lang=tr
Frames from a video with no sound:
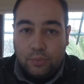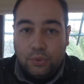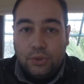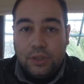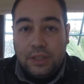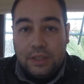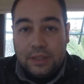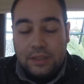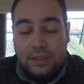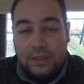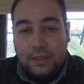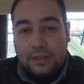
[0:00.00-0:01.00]
Bununla
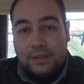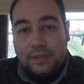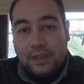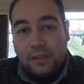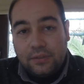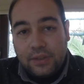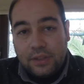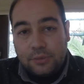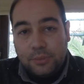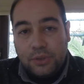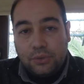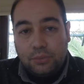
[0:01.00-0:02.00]
ilgili de sizden
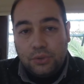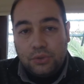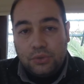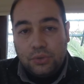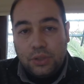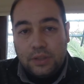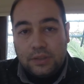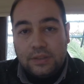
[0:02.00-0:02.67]
referans mektubu istiyorlar.